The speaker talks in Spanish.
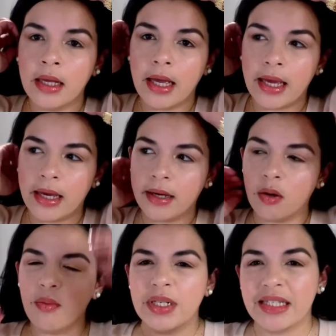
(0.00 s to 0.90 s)
Eh,
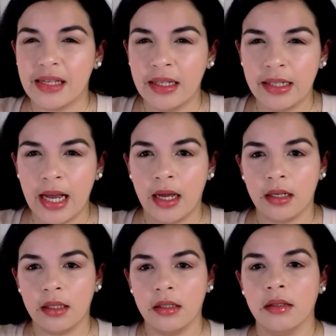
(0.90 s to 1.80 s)
comencé
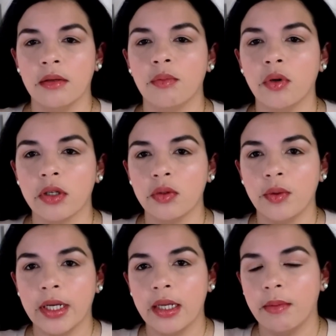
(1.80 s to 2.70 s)
tarde porque
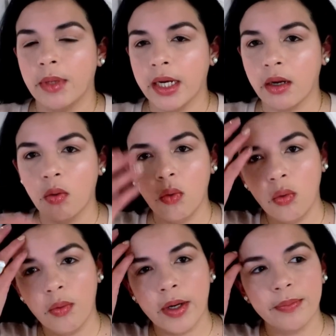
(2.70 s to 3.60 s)
tuve que llamar a
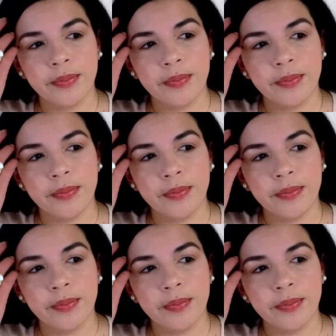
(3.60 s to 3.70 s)
Cuba